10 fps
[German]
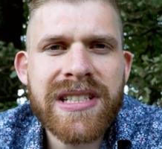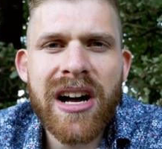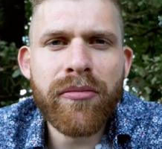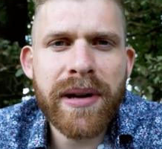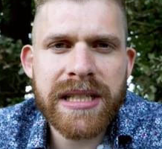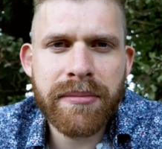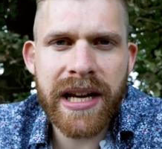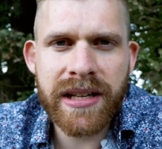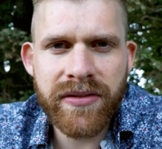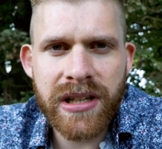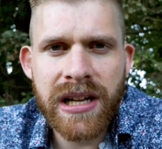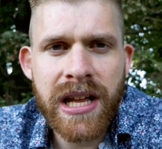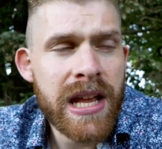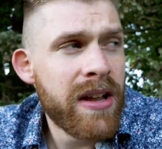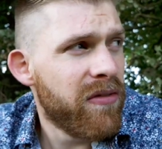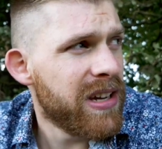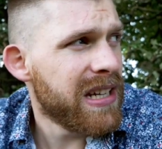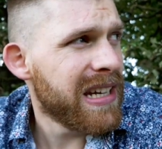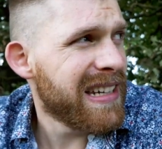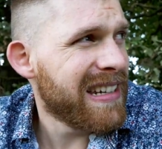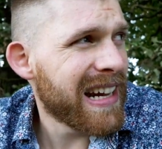was Aufmerksamkeit will. Wenn äh,